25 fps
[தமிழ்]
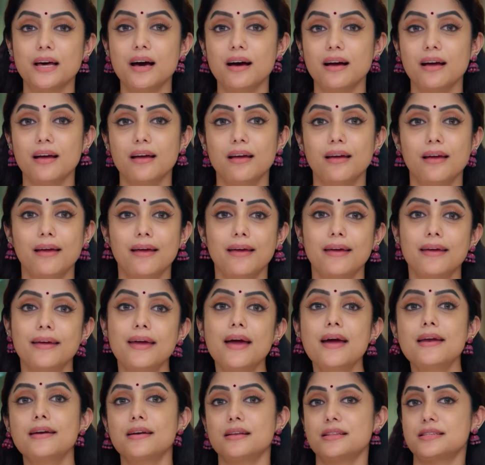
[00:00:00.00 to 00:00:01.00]
இப்படிதான்
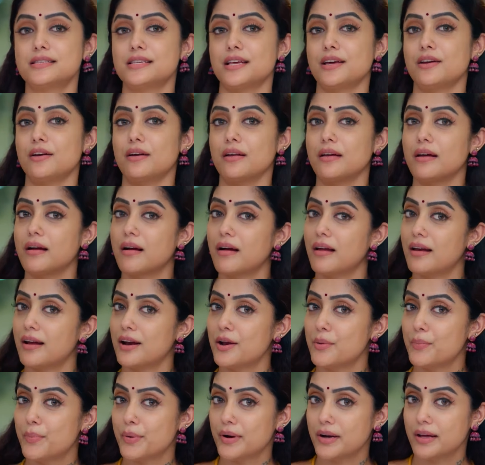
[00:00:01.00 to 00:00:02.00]
இளசர
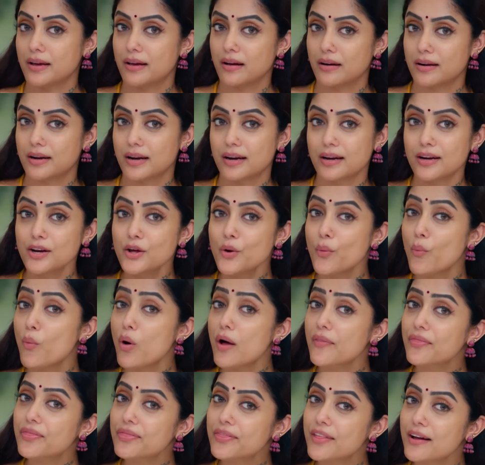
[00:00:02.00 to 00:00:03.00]
கல்யாணம் படிப்பேன்னு
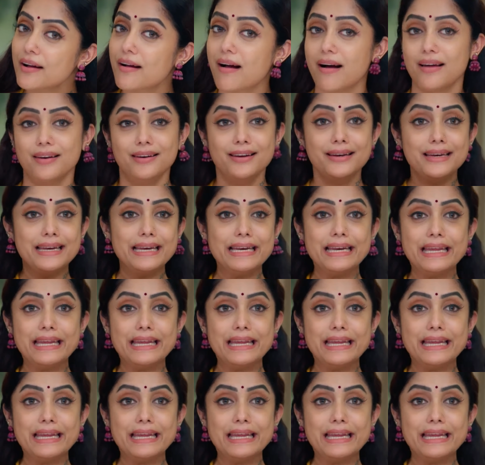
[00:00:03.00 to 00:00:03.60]
ஒத்த கால